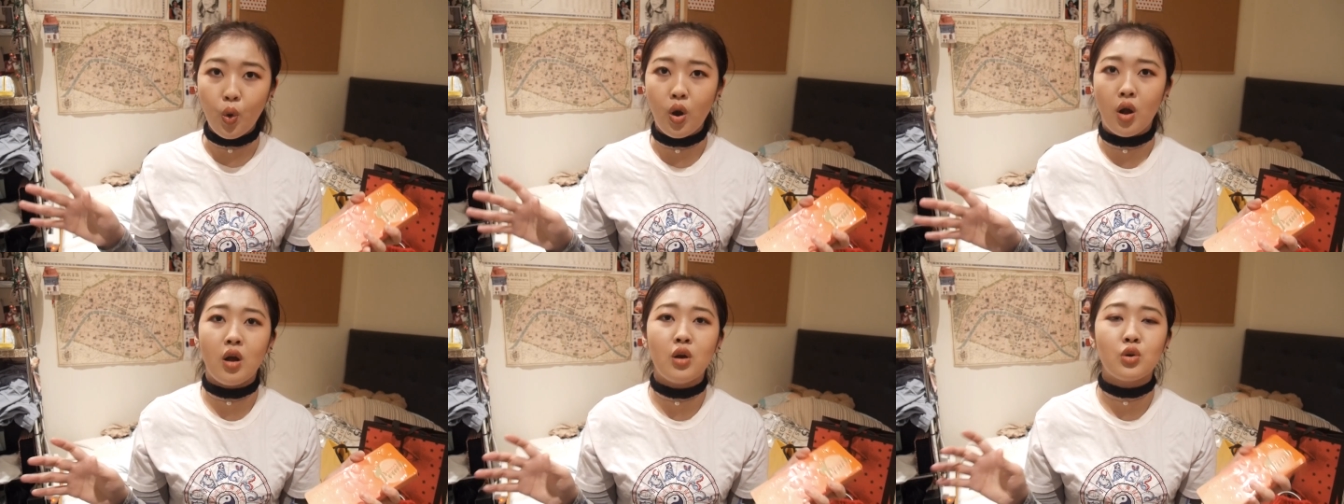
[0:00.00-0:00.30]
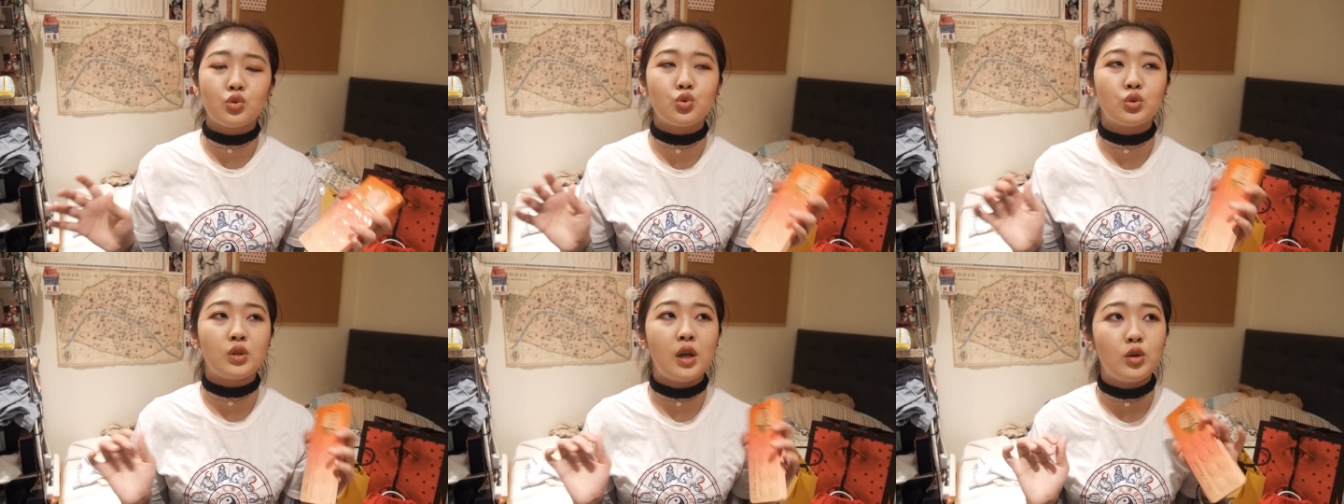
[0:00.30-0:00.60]
广
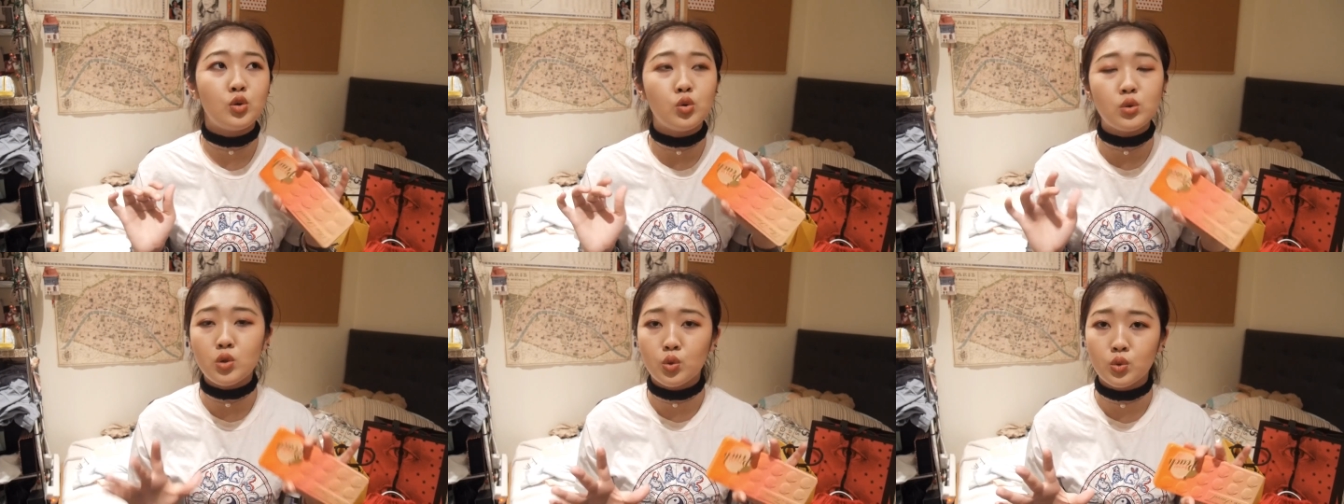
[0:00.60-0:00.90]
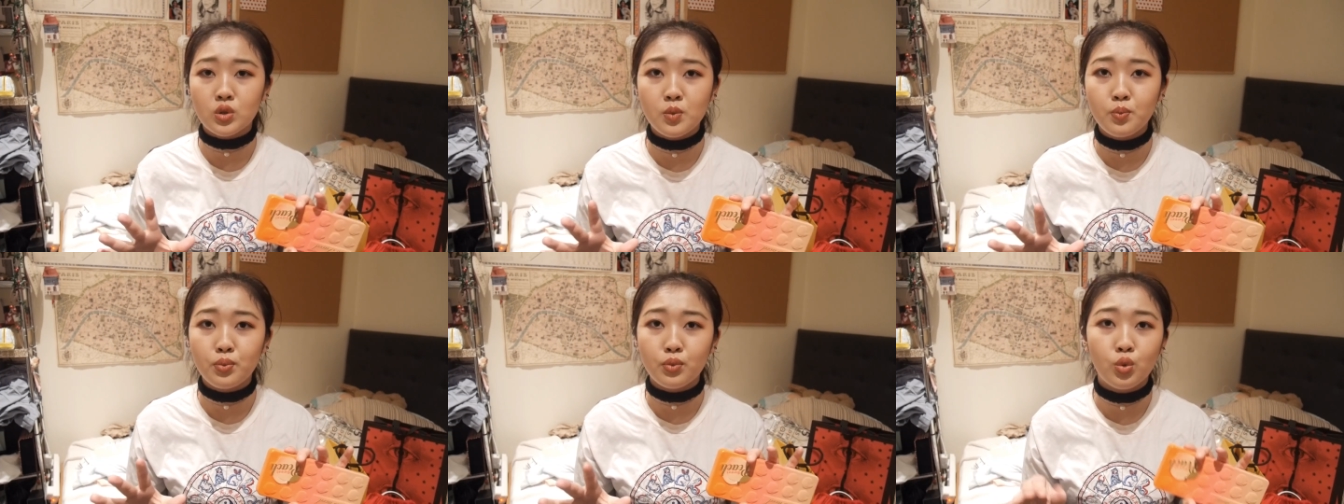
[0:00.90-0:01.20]
告说他又
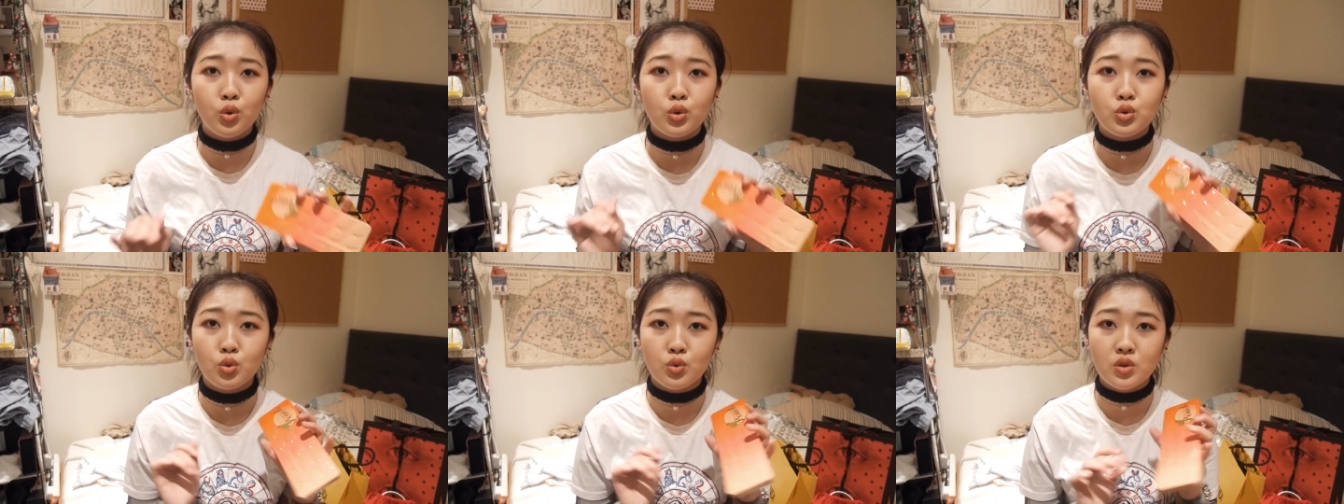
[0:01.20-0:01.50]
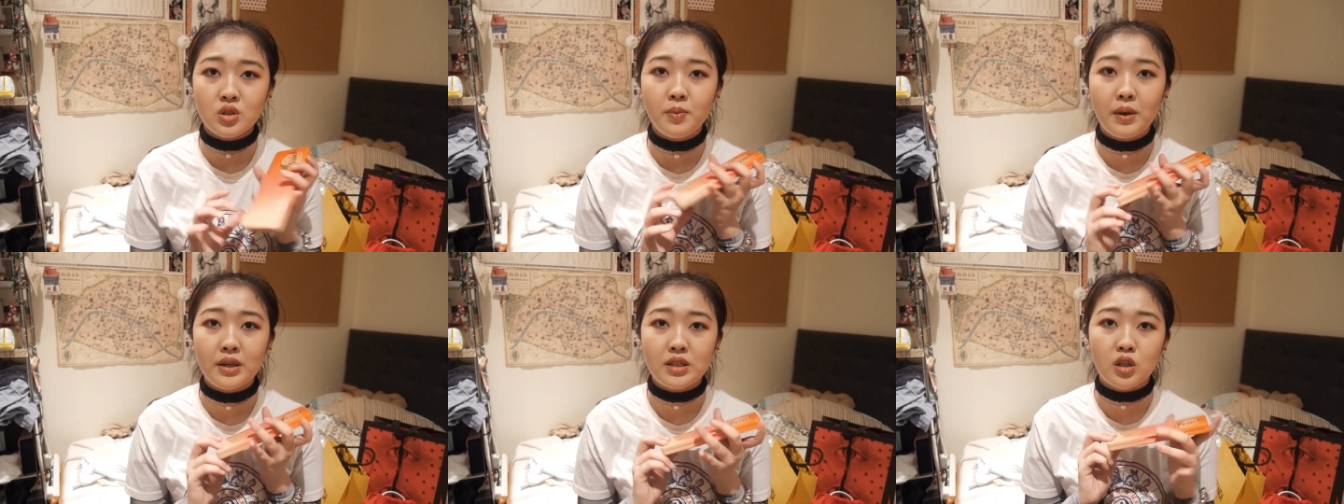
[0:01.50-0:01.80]
重新补货，
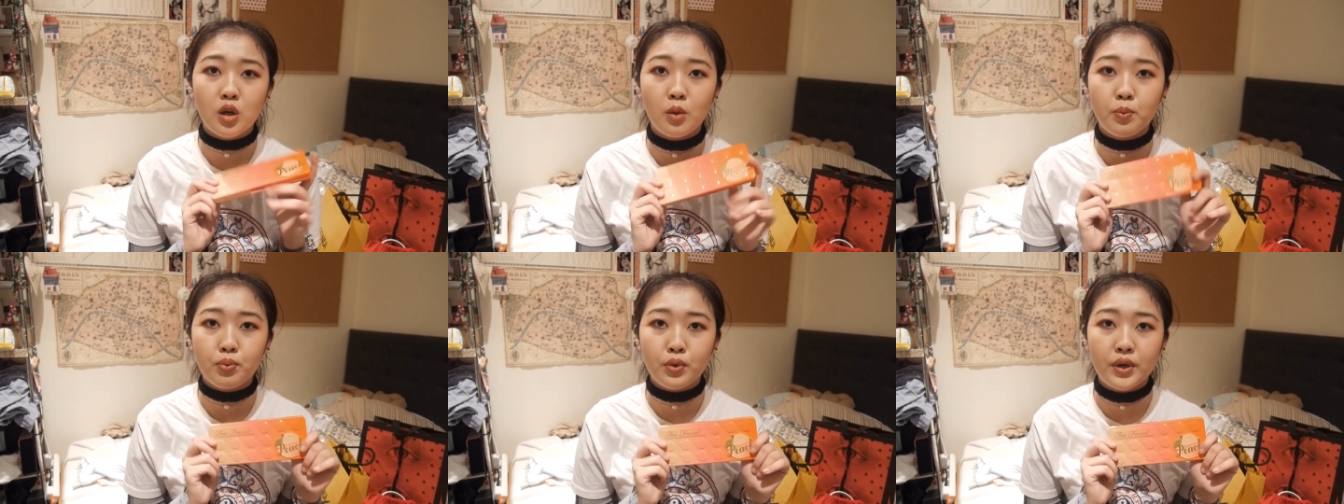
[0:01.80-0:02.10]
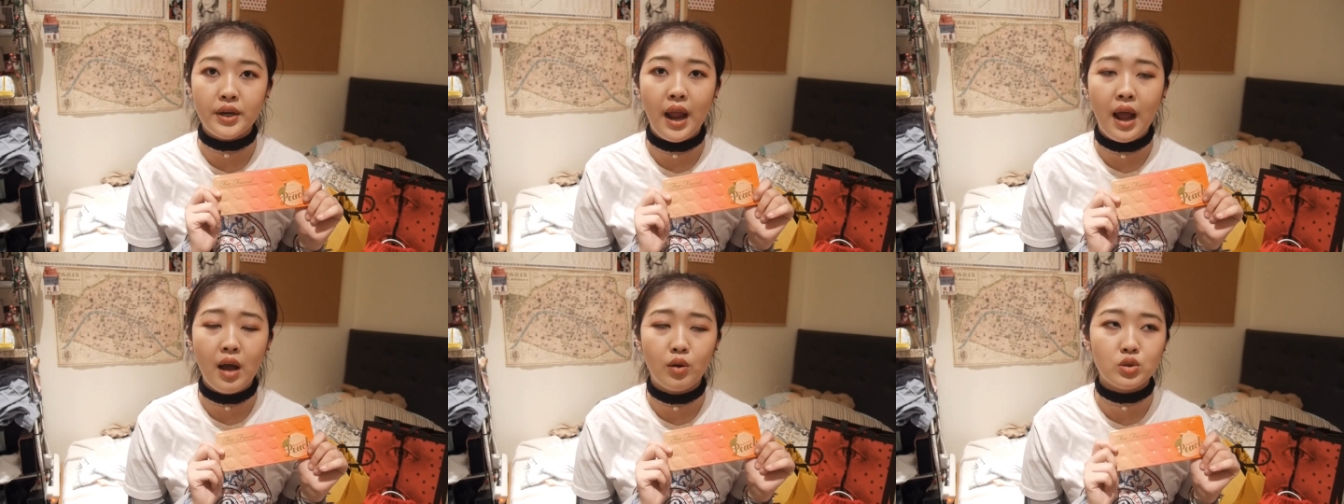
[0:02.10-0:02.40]
重新把这个
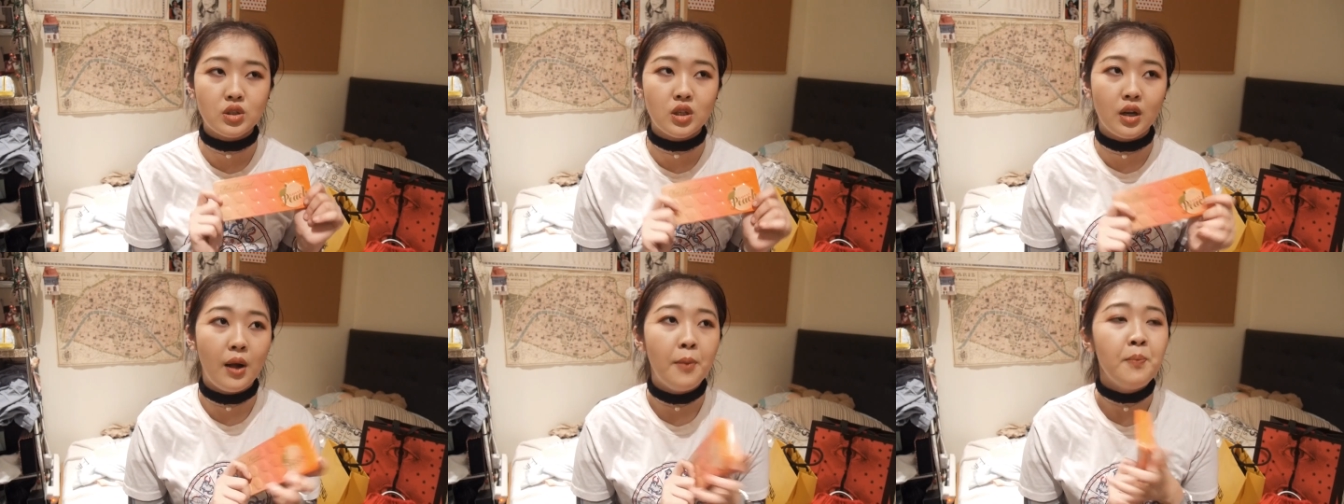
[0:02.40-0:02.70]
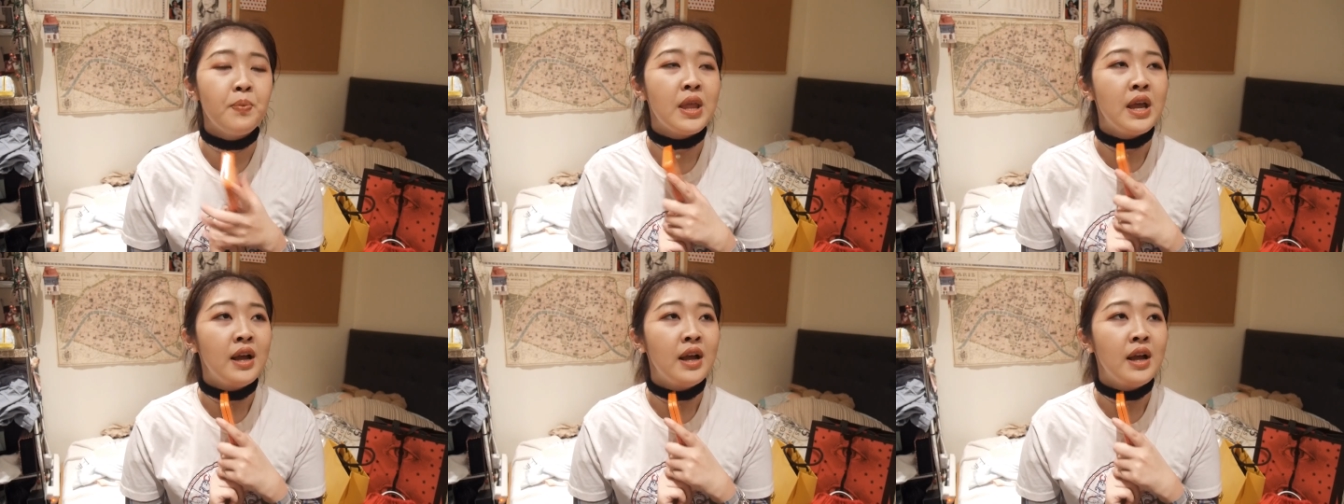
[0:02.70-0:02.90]
bring out 了。